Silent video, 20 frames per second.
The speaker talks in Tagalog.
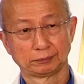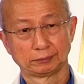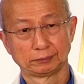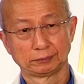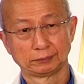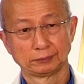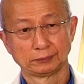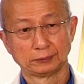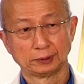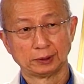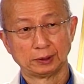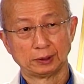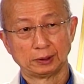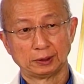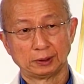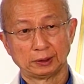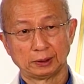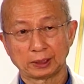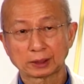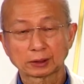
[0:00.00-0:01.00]
So huwag
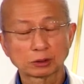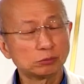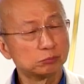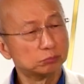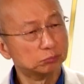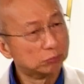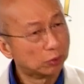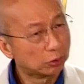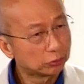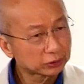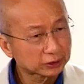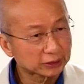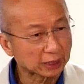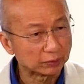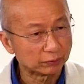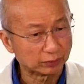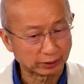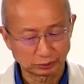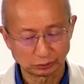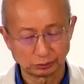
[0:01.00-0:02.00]
kang magbigay ng
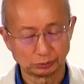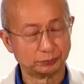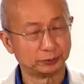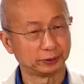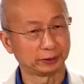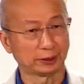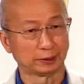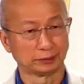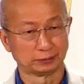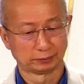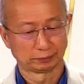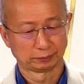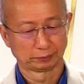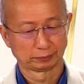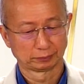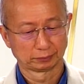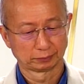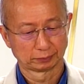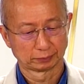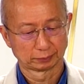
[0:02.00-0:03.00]
papuri sa taong
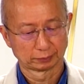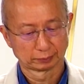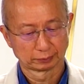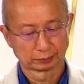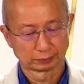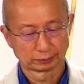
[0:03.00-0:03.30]
mangmang.